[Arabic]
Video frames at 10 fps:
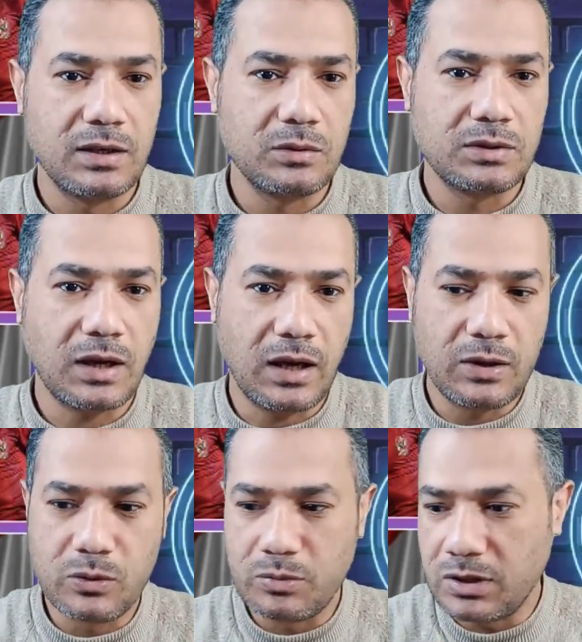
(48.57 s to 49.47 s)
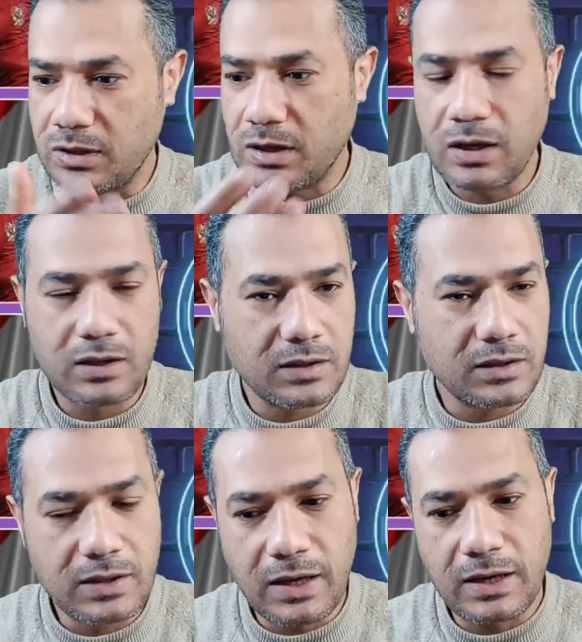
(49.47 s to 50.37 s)
وتعالوا بي يا
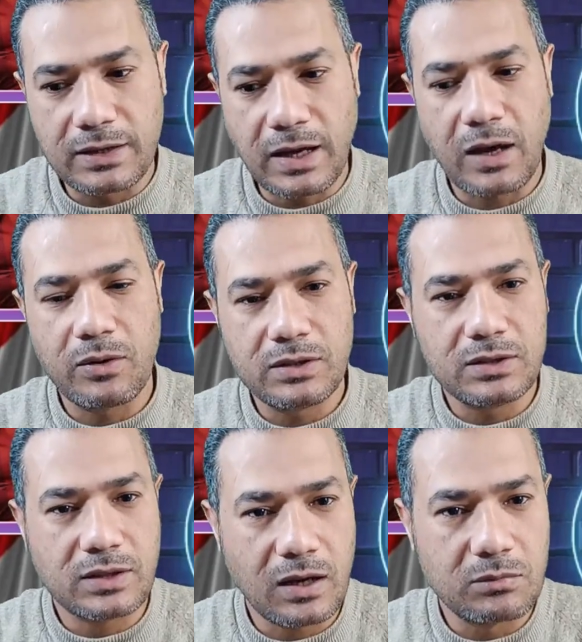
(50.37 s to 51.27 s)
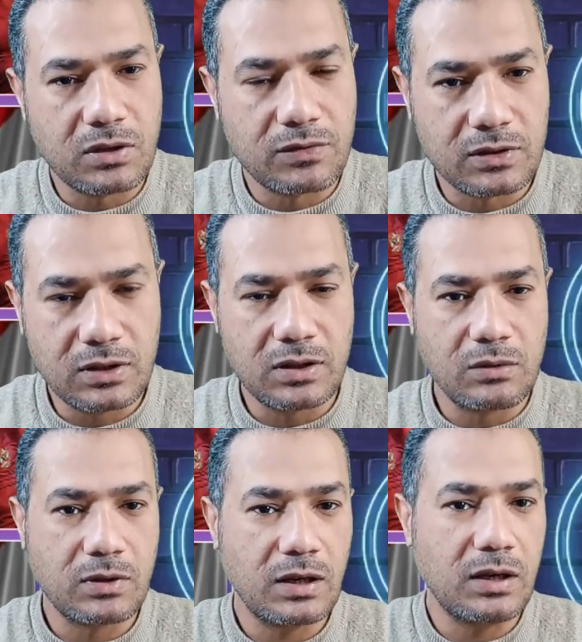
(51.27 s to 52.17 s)
يعني حواديت أبلة
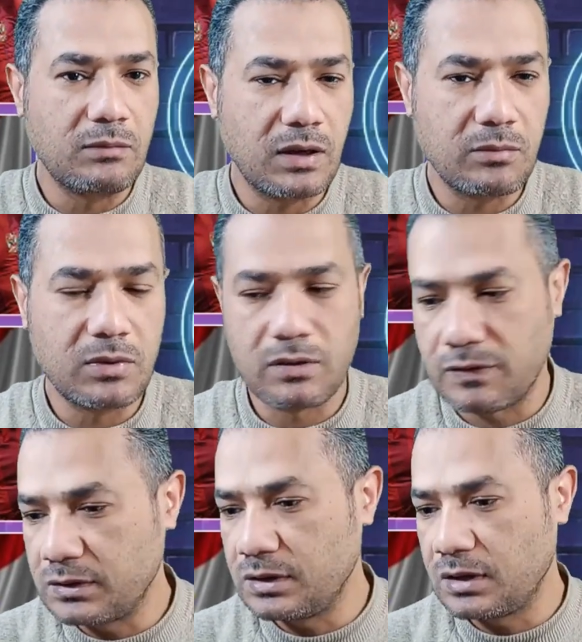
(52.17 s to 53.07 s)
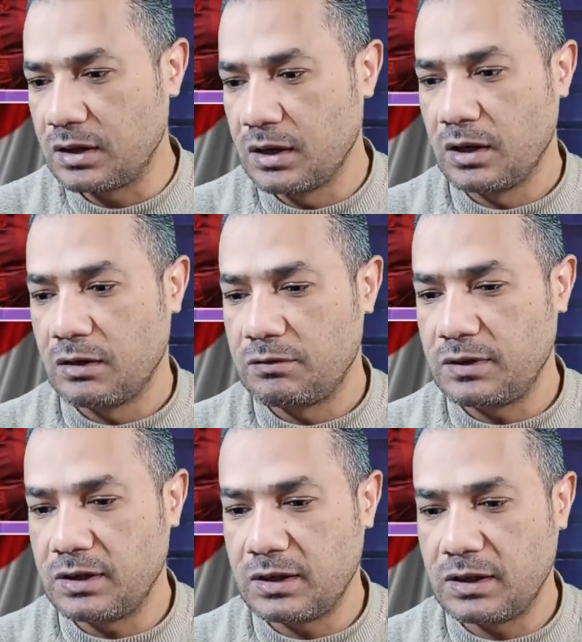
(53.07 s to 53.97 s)
فضيلة وكلام أبلة فضيلة
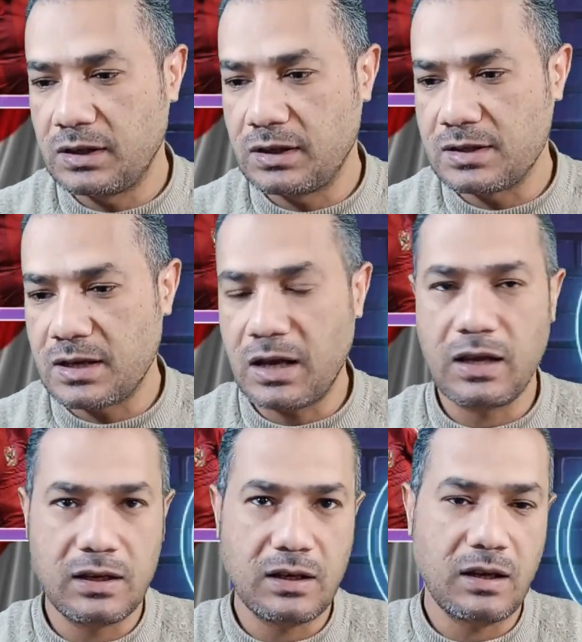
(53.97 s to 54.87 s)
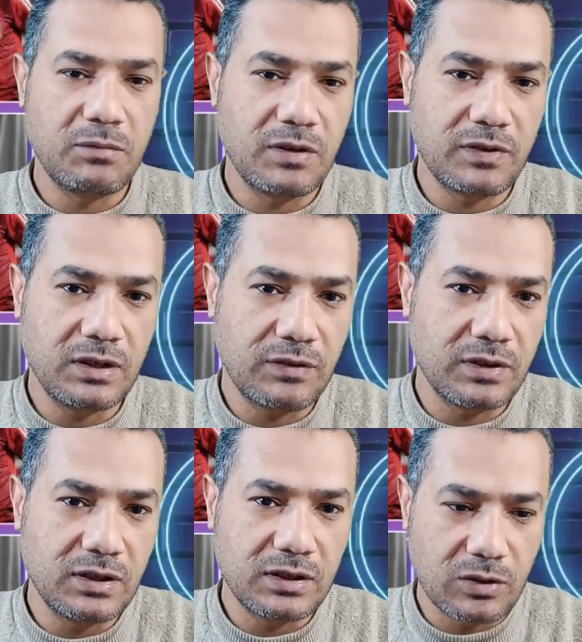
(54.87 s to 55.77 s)
في الإذاعة الأبلة فضيلة
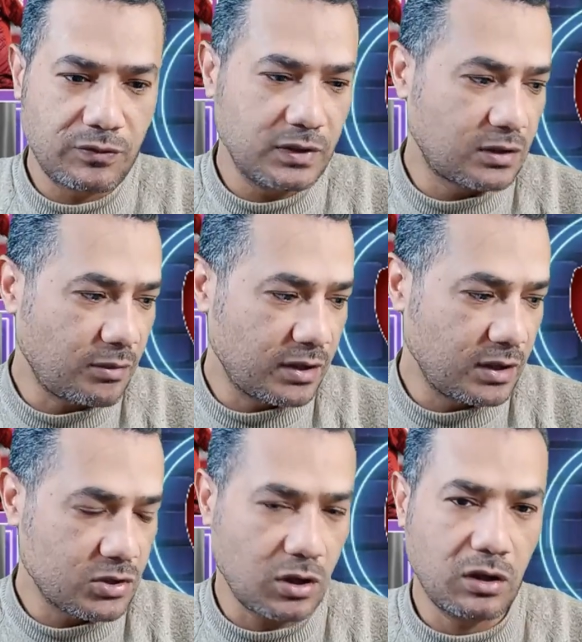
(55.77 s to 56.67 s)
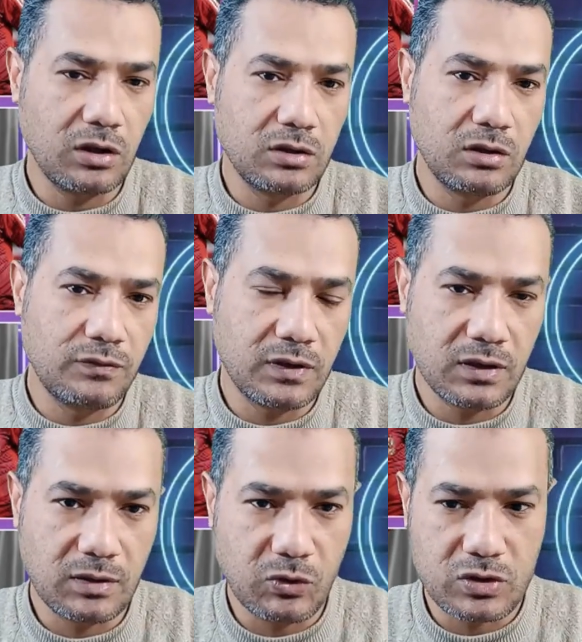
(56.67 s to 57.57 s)
فضيلة توفيق طبعا هي شقيقة
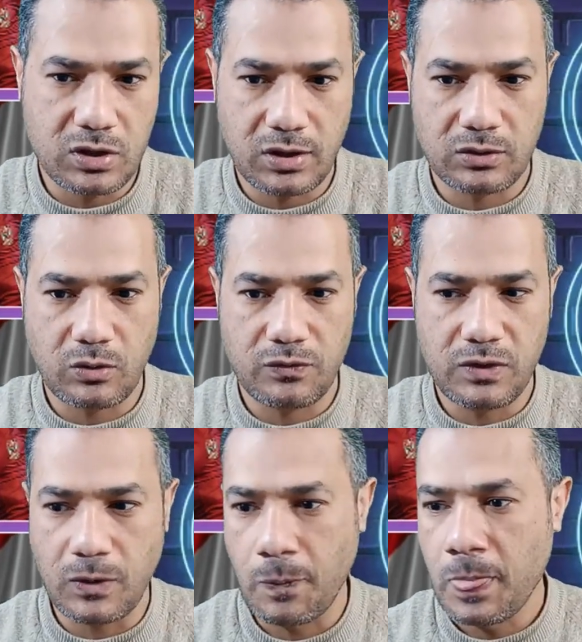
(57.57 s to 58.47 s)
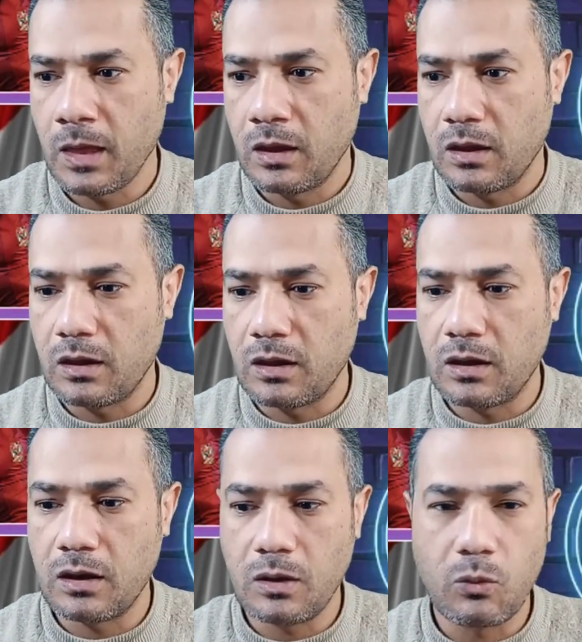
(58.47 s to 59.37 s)
الفنانة محسنة توفيق
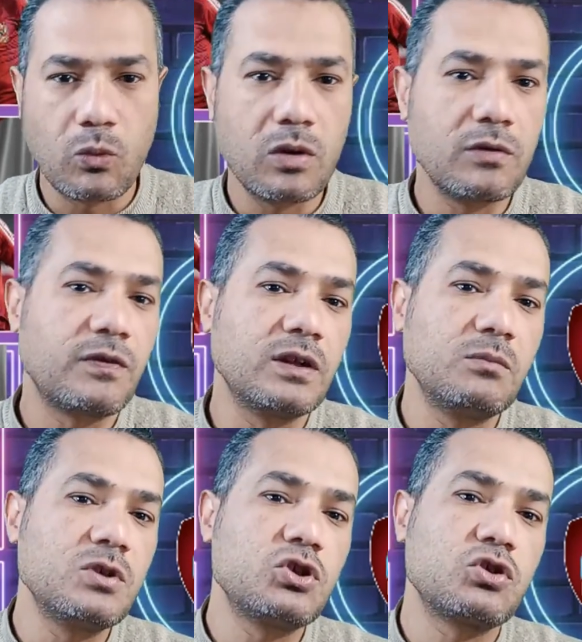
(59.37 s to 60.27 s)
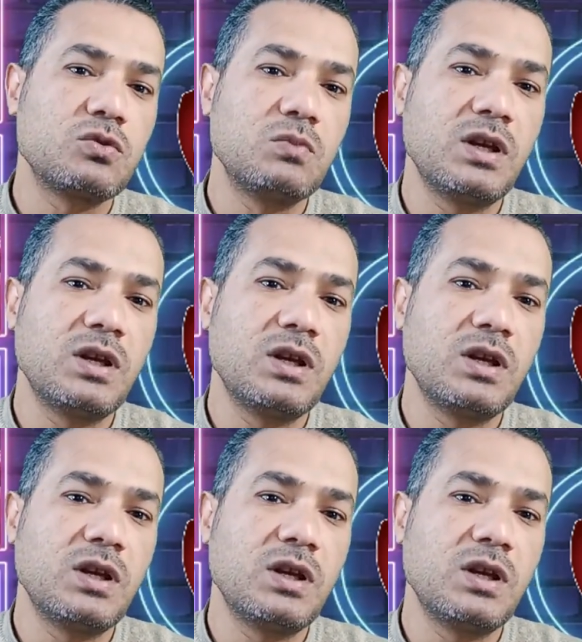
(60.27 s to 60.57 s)
آه ومش